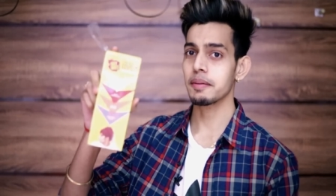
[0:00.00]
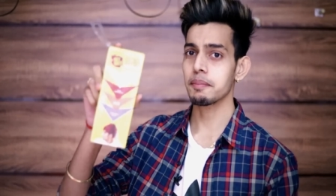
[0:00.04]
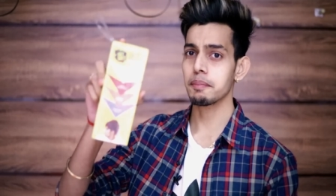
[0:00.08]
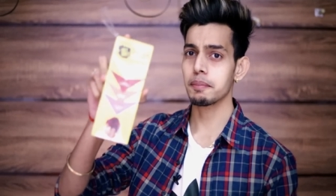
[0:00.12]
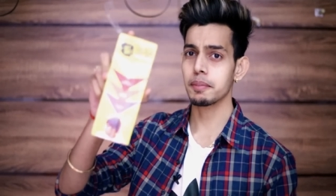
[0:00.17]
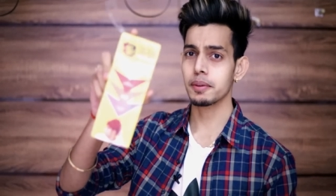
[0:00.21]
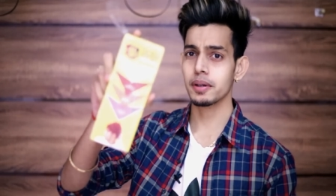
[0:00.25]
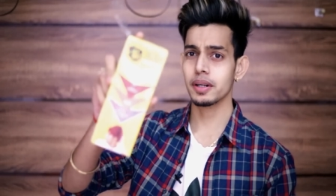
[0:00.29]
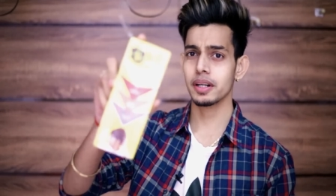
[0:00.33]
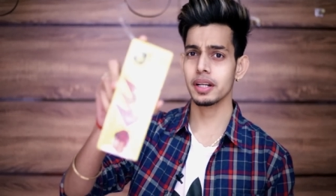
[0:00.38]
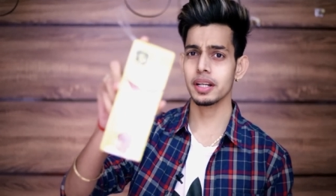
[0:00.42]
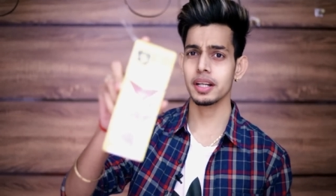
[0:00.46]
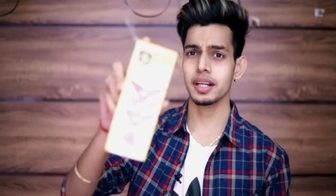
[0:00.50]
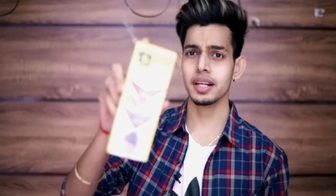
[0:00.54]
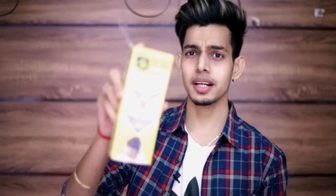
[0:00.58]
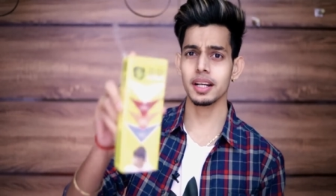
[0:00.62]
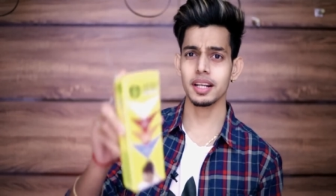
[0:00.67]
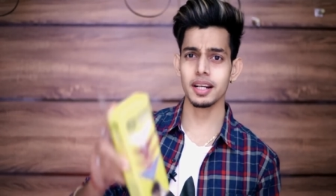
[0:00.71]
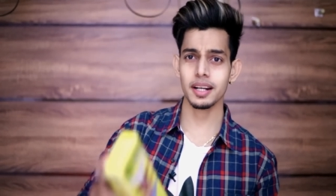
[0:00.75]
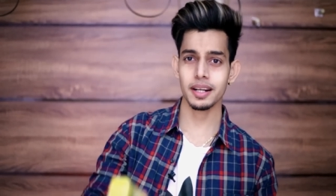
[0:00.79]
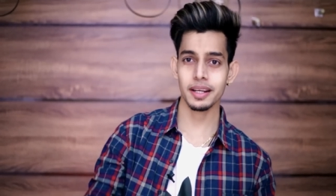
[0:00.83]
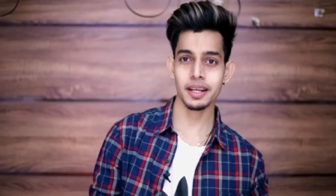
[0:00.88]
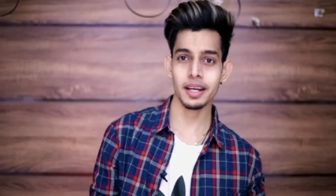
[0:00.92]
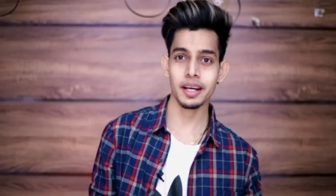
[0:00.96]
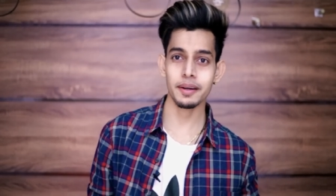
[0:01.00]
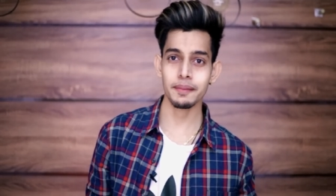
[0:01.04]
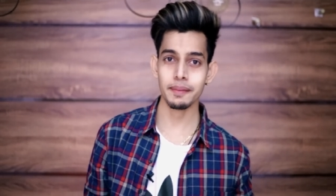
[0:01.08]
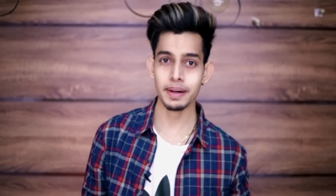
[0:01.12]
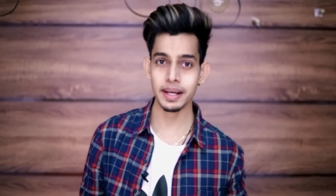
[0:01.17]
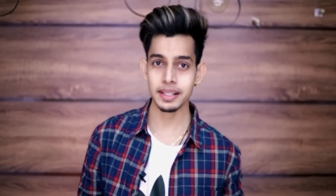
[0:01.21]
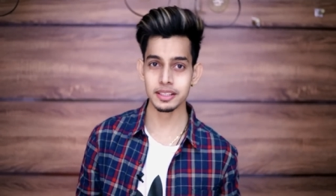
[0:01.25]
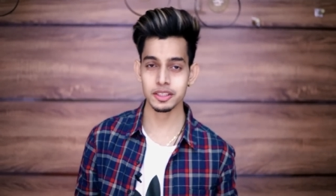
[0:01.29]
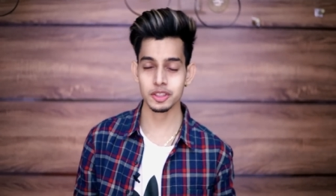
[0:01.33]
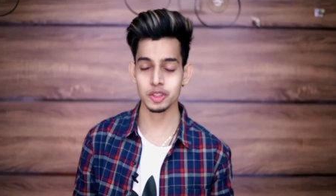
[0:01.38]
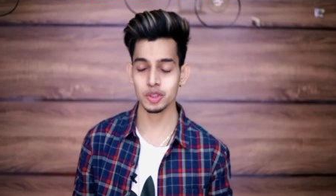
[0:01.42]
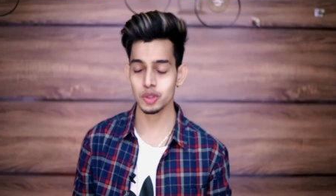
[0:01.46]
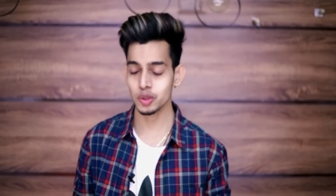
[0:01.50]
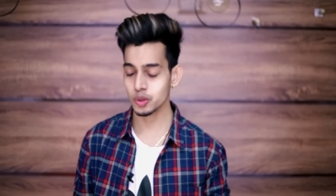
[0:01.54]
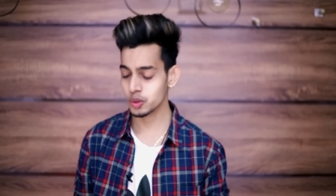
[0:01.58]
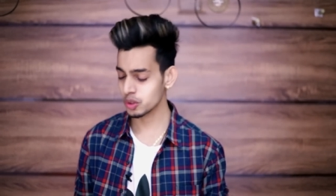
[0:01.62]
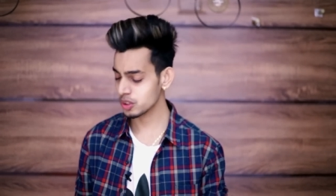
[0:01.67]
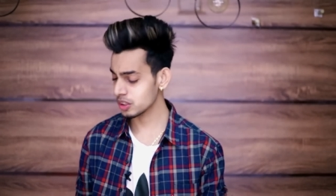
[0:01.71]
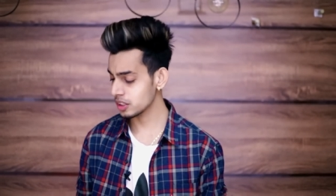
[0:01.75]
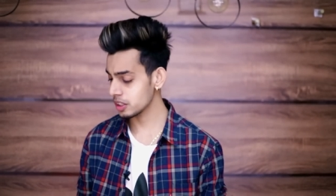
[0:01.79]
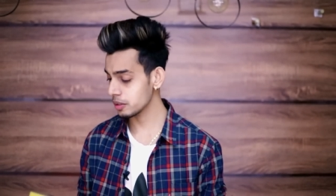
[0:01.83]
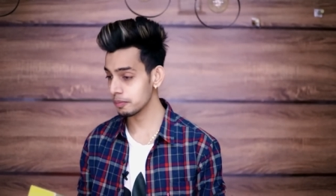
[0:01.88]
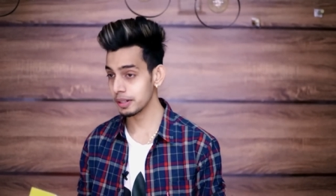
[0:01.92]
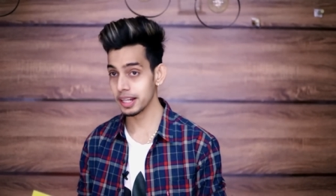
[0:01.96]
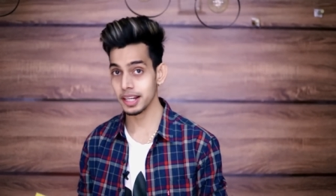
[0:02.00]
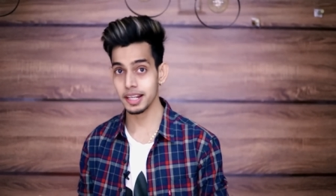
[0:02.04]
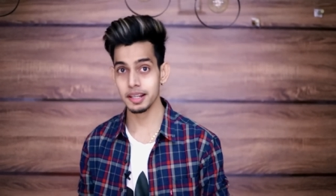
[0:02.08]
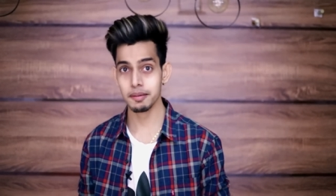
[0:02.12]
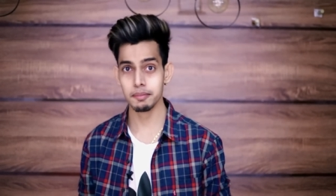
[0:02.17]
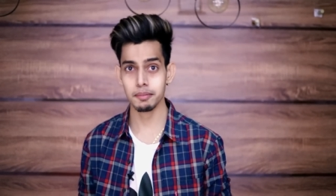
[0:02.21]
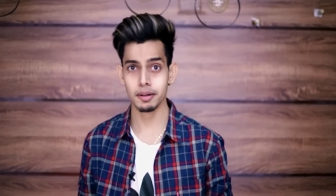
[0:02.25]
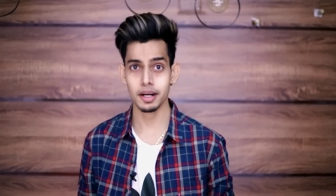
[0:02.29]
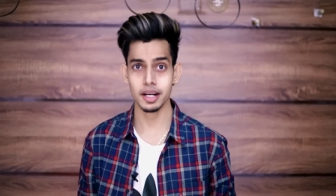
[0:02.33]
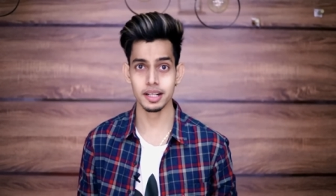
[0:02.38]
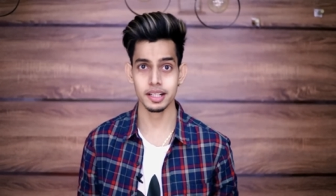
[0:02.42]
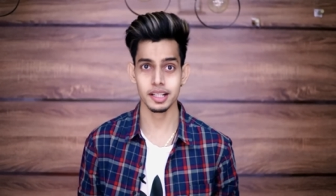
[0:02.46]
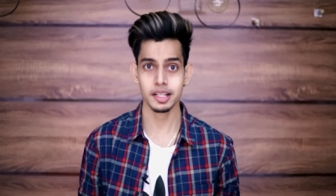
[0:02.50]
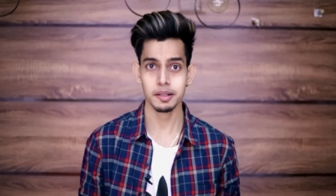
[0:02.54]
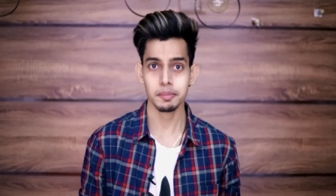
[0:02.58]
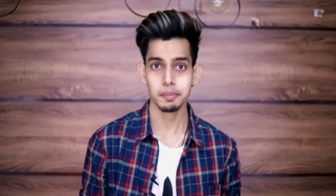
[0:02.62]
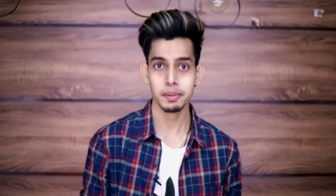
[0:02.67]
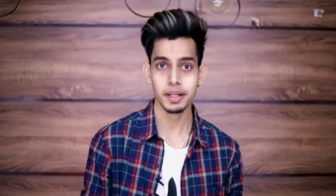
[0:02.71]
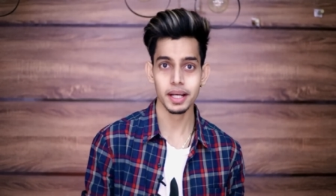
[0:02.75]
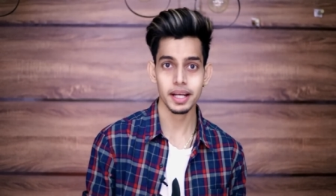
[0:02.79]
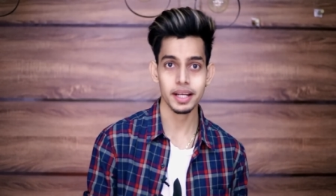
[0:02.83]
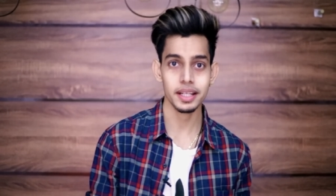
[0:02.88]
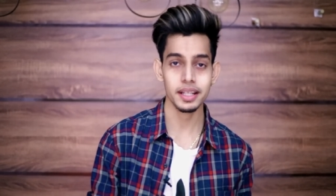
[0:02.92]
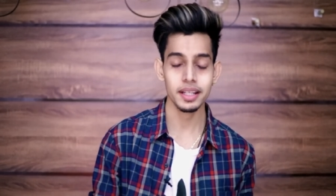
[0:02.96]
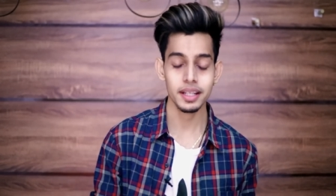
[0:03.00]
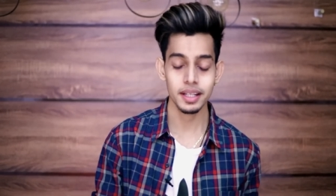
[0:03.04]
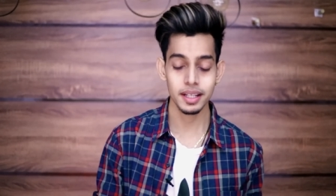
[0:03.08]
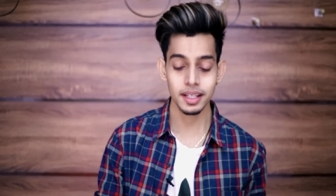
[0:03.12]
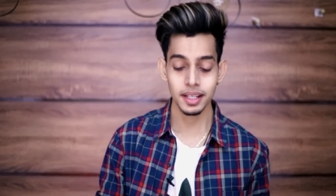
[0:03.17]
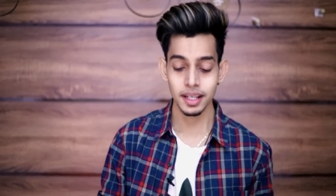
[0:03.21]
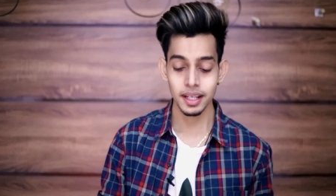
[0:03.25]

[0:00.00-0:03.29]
टेम्पोररी कलर हेयर वैक्स जो कुछ दिन पहले मार्केट पे आया है